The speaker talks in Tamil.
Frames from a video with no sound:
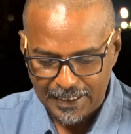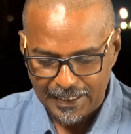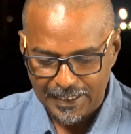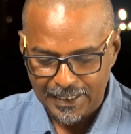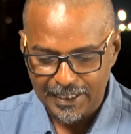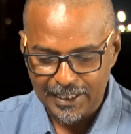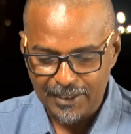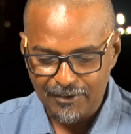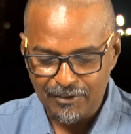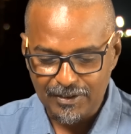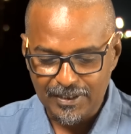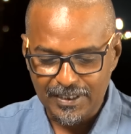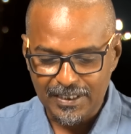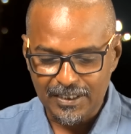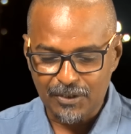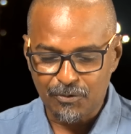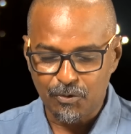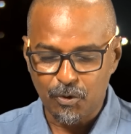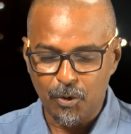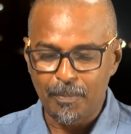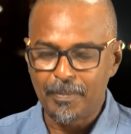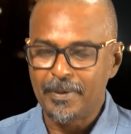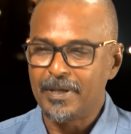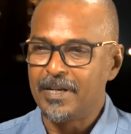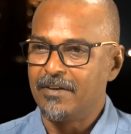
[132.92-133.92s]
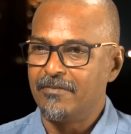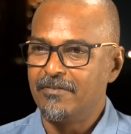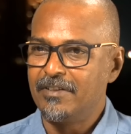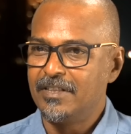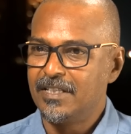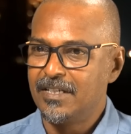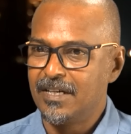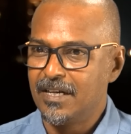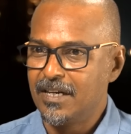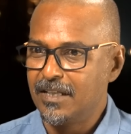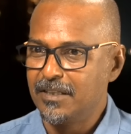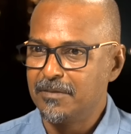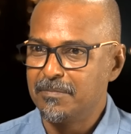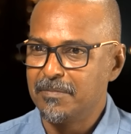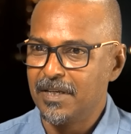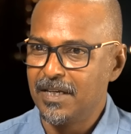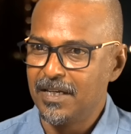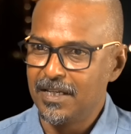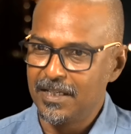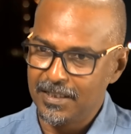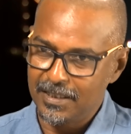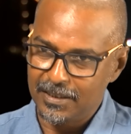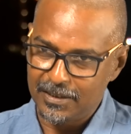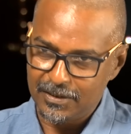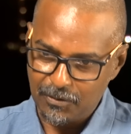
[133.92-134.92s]
நீங்கள் வந்து ஓபி ரவீந்திரநாத்
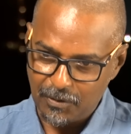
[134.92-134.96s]
மேலே